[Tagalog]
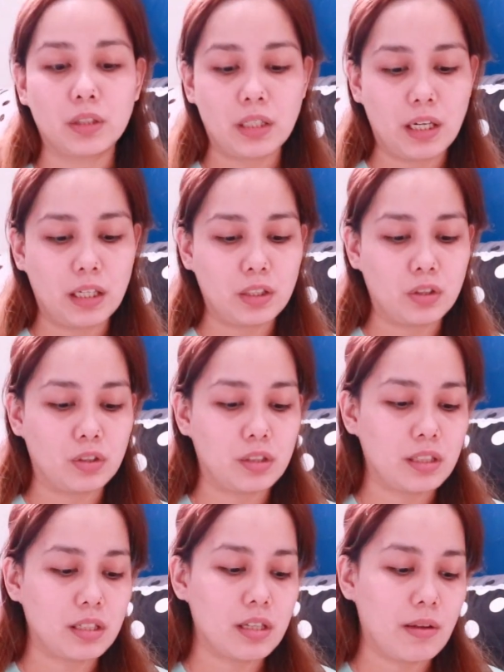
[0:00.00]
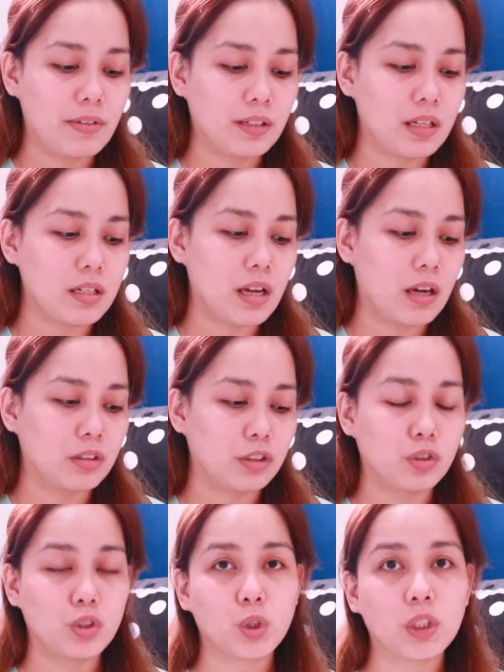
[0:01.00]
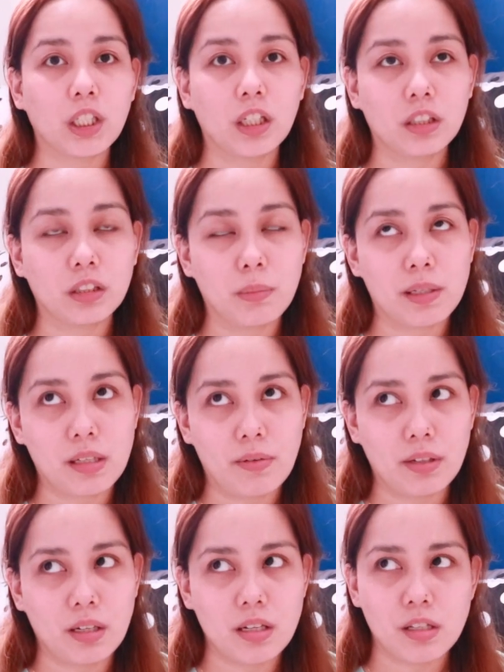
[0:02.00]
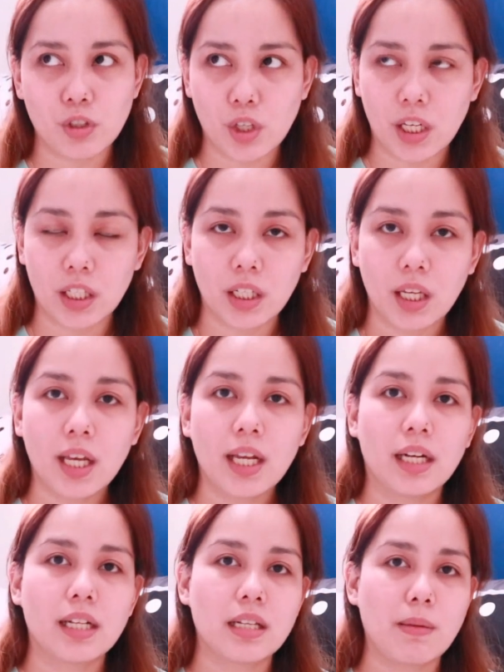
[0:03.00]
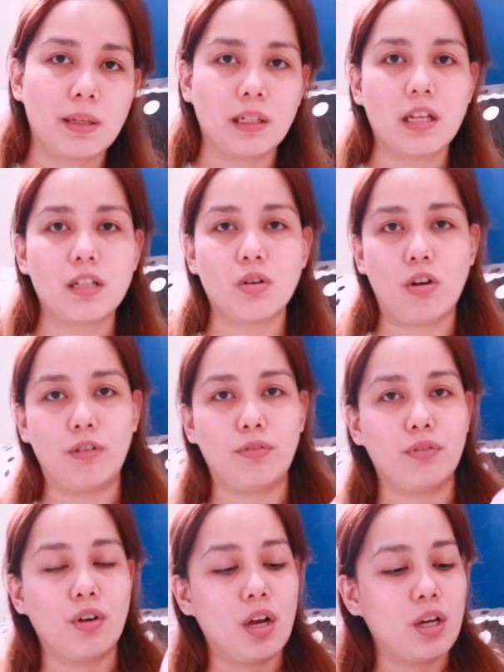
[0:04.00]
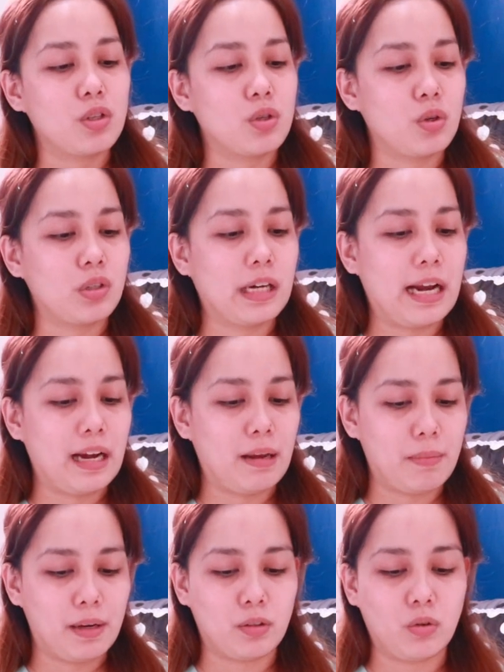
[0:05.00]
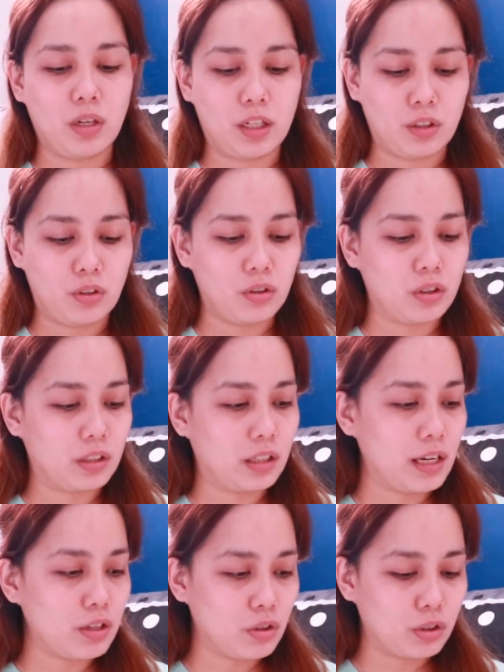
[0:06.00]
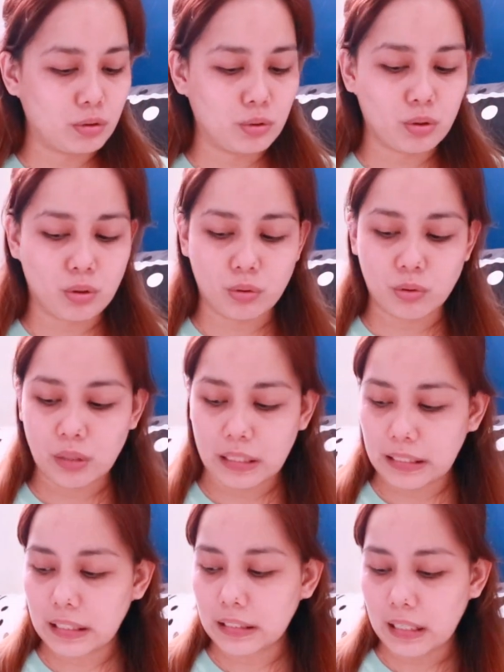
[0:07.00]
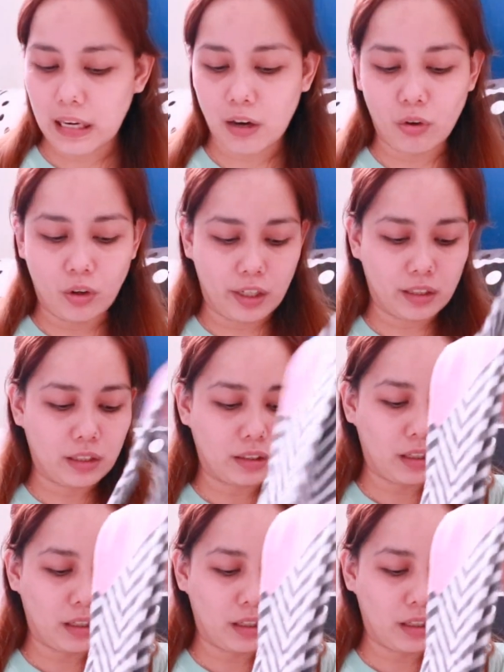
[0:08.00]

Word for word: ko na lang yun. Kasi 7 days nga ako nag-duty ngayon, diba? 7 days straight and 7 days off. So, nilalaban ko lang yun. Ngayon, gusto nagdagdag ako ulit ng